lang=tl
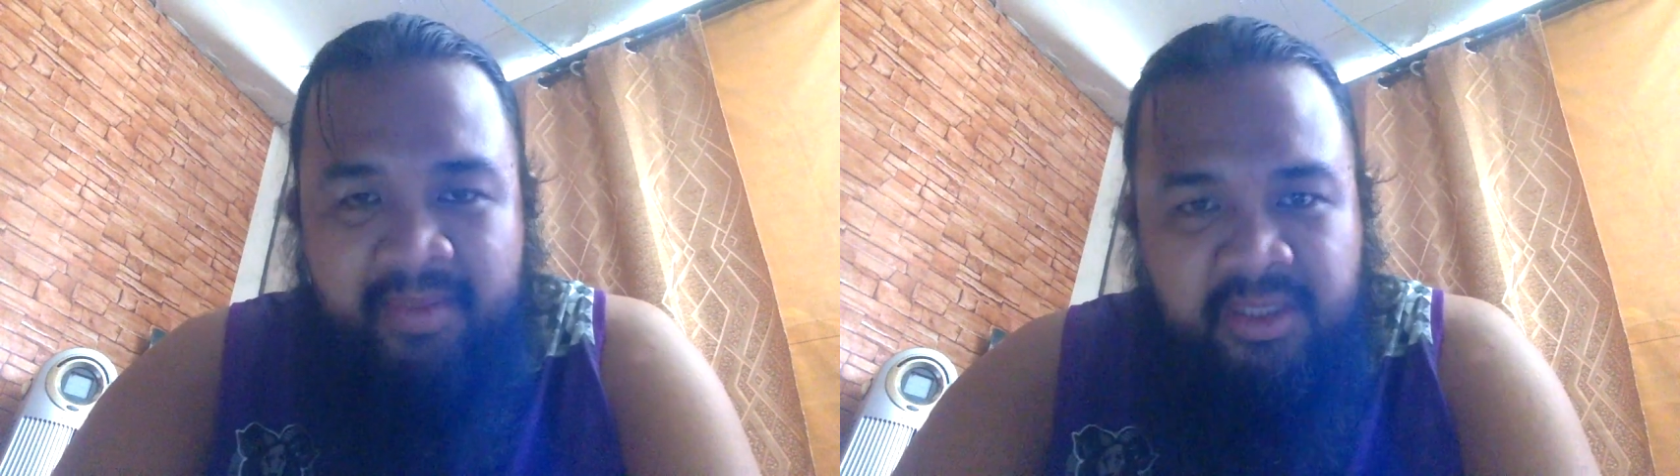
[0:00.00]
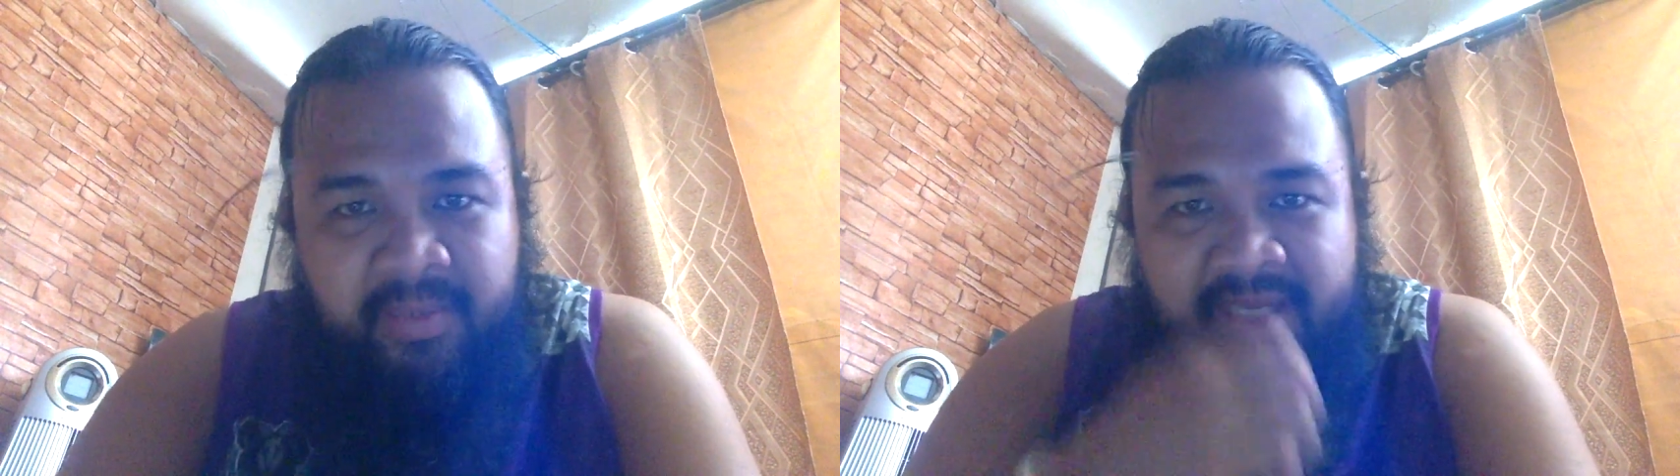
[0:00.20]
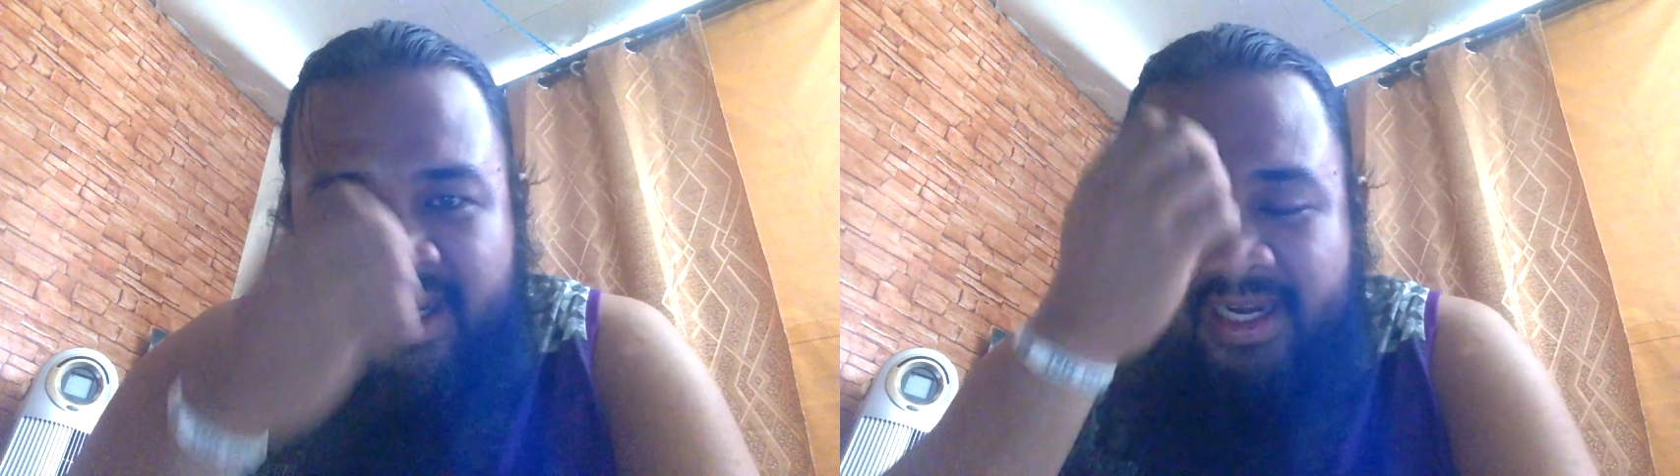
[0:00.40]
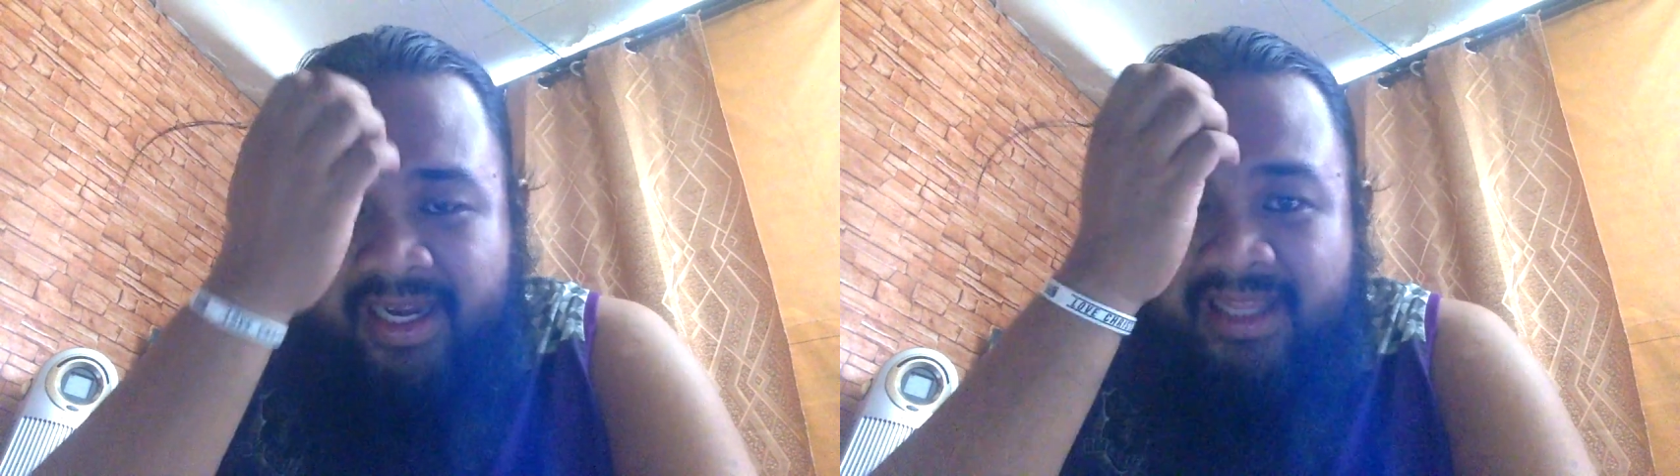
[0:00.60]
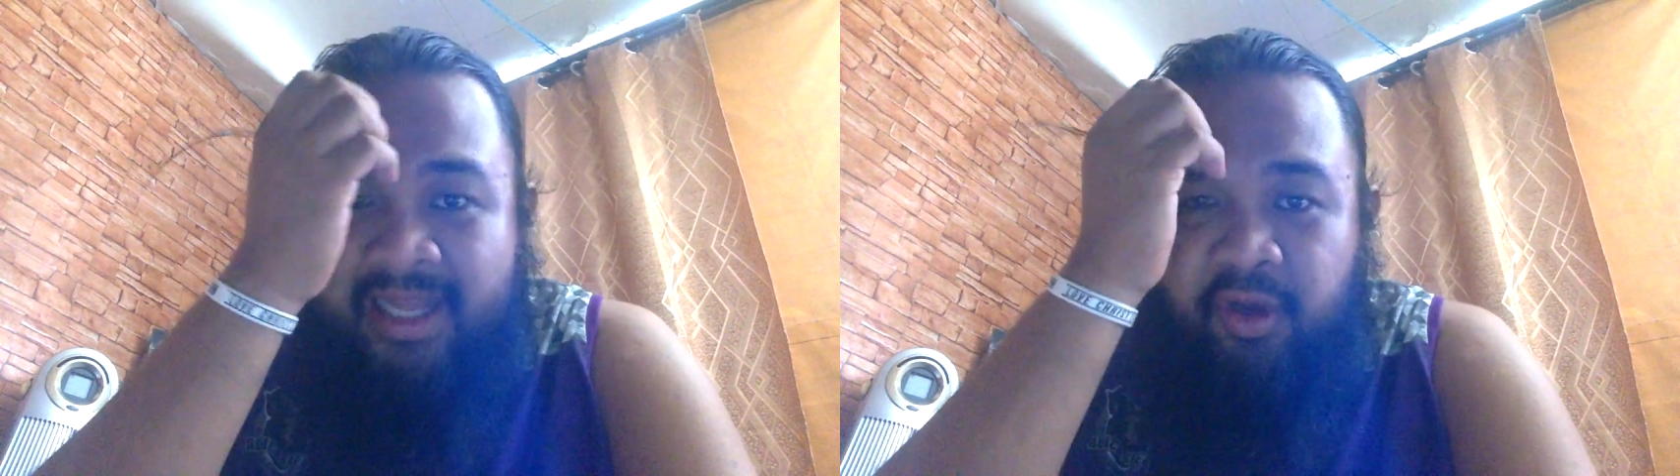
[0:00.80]
in Smart
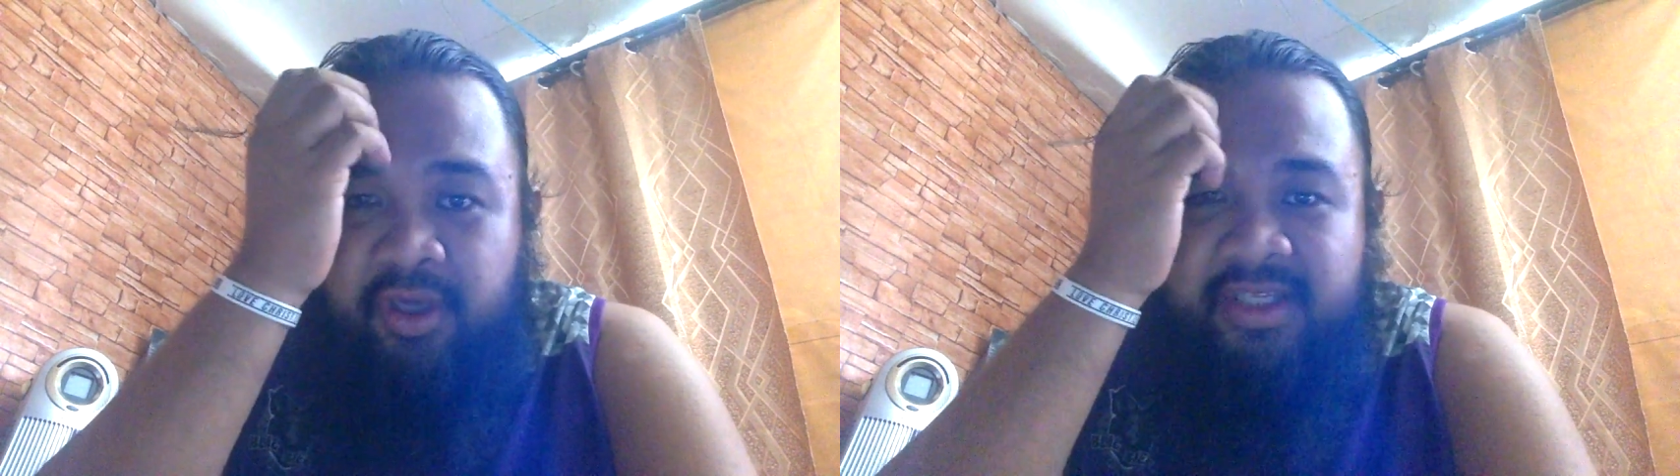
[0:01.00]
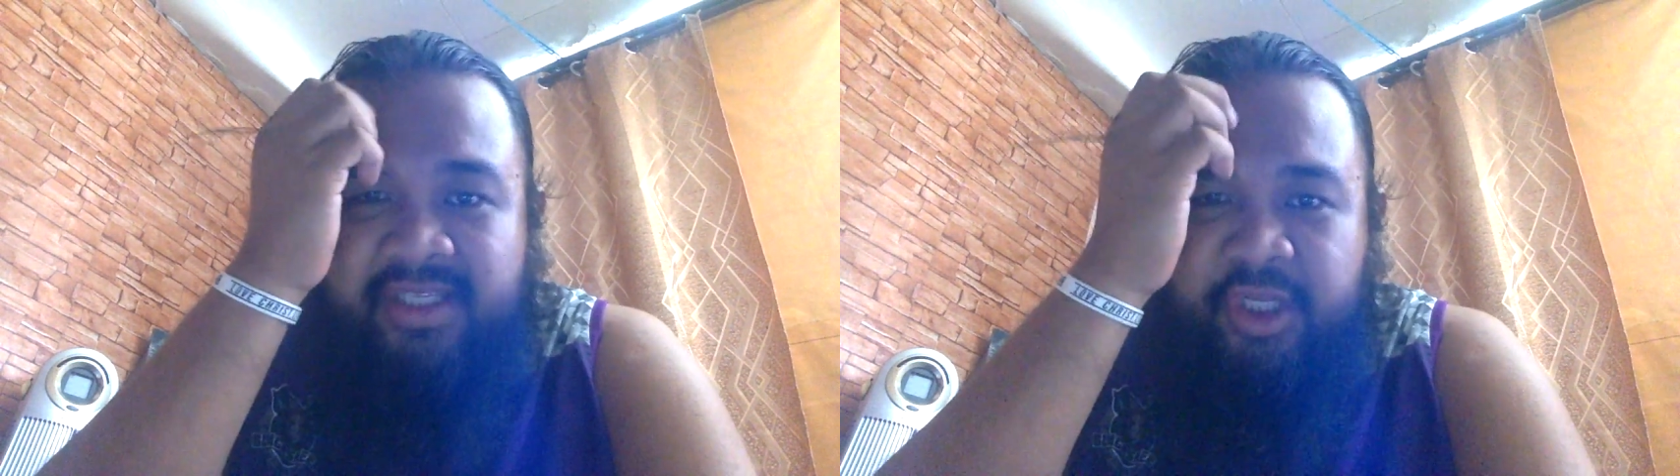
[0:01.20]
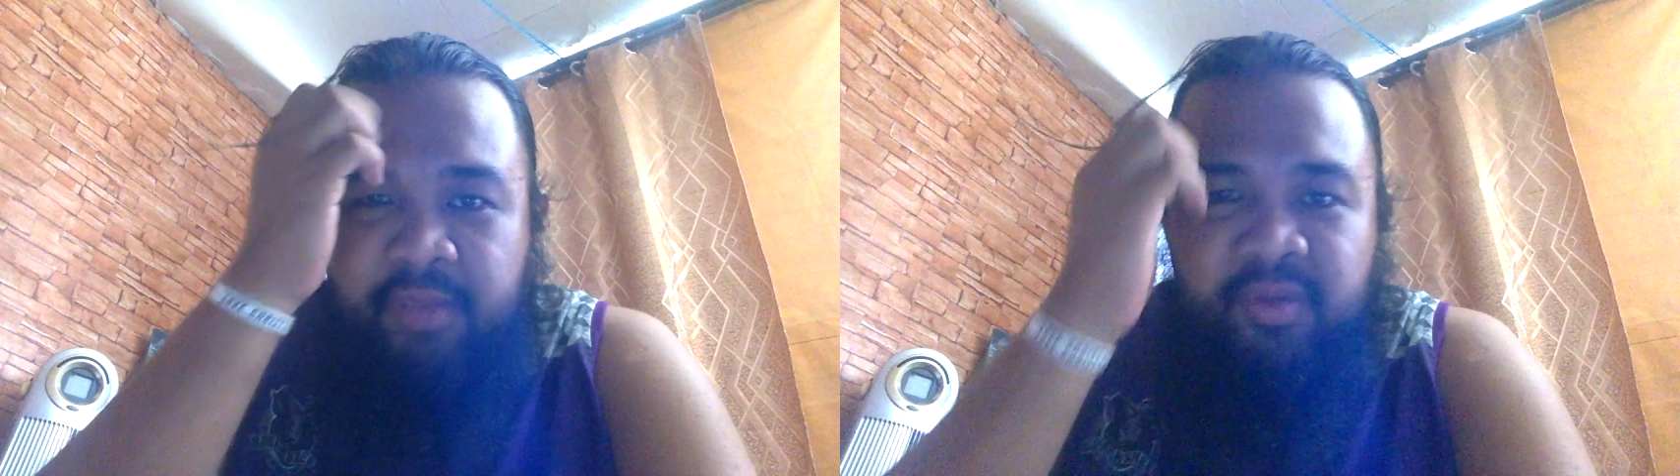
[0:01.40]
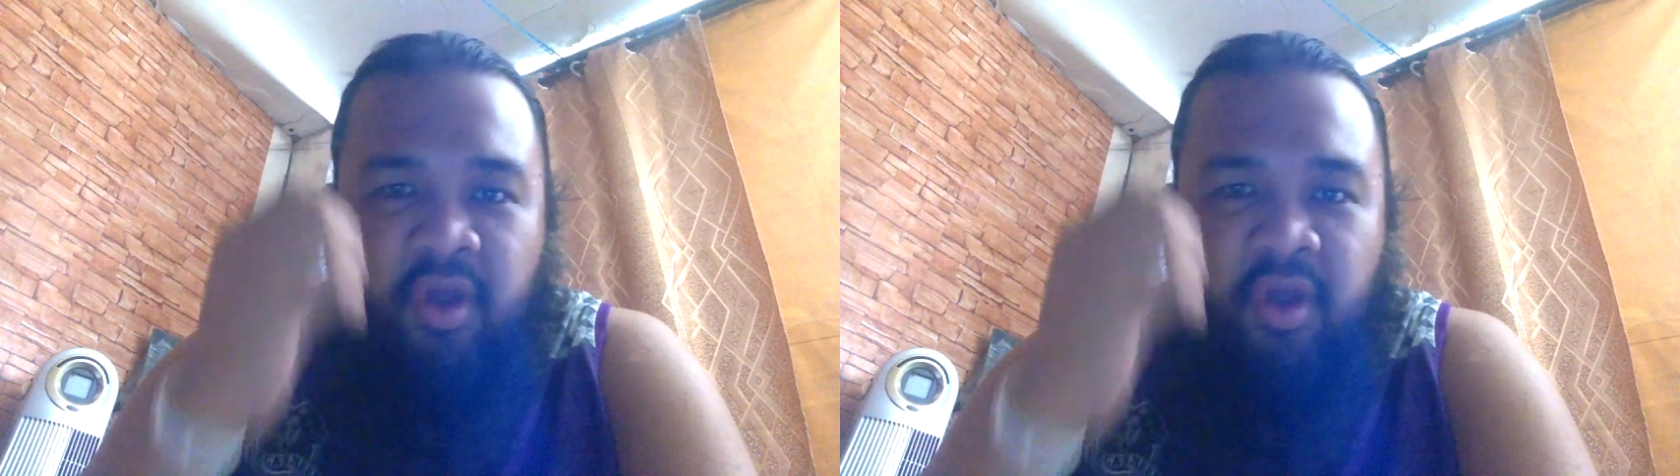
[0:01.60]
Araneta Coliseum.